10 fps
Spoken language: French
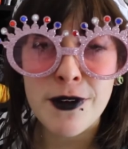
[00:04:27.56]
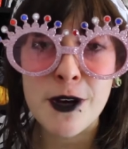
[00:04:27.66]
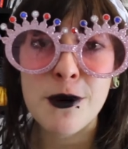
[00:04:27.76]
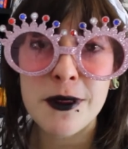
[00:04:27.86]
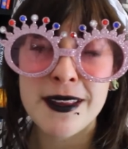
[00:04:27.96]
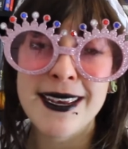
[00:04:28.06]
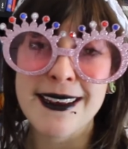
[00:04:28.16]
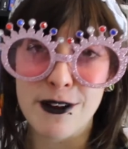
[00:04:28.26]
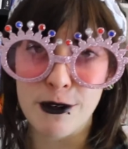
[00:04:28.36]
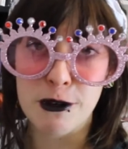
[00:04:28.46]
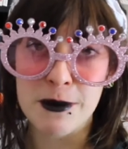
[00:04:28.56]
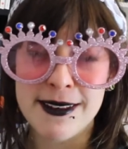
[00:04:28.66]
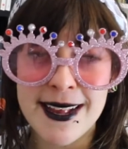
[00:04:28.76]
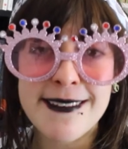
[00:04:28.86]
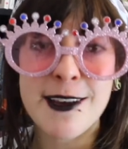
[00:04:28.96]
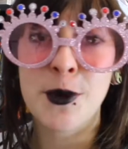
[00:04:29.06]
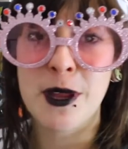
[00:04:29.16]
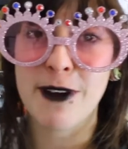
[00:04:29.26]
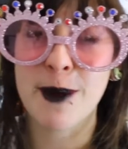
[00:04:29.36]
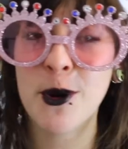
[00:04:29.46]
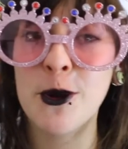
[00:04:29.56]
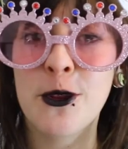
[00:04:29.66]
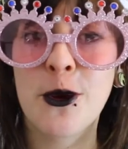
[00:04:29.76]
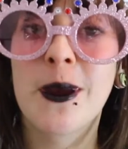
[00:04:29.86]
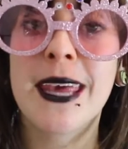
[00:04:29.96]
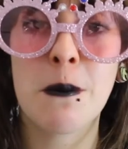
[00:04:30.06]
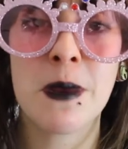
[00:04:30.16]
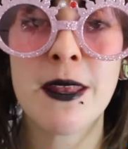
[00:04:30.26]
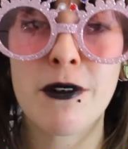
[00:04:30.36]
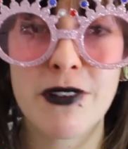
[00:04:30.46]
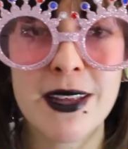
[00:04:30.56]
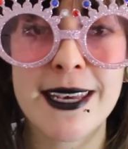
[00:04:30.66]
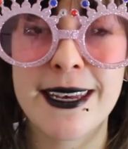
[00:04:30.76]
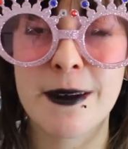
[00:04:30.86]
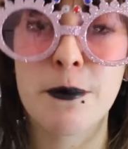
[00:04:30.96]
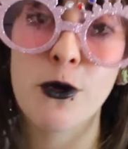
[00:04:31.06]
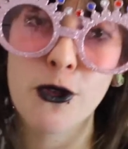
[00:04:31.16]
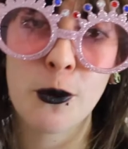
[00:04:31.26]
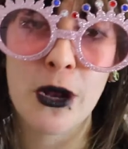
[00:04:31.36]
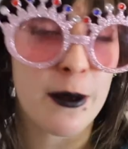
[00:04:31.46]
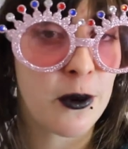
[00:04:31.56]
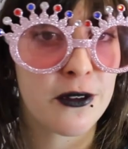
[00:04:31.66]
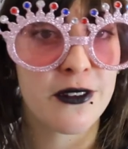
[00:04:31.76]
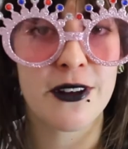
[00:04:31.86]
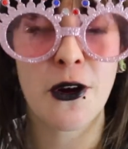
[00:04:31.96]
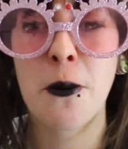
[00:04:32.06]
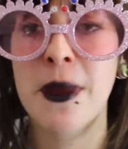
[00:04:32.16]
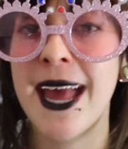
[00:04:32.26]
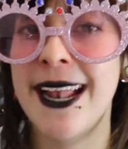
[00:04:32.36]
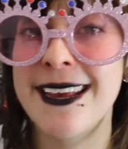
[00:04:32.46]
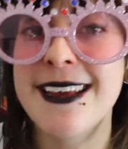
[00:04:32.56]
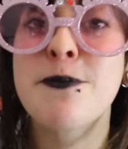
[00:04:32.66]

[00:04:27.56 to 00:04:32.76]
fille Courtenay et ce comics là, c'est qu'on a vraiment une euh, gamine en fait qui non seulement elle apprend ses erreurs, mais elle est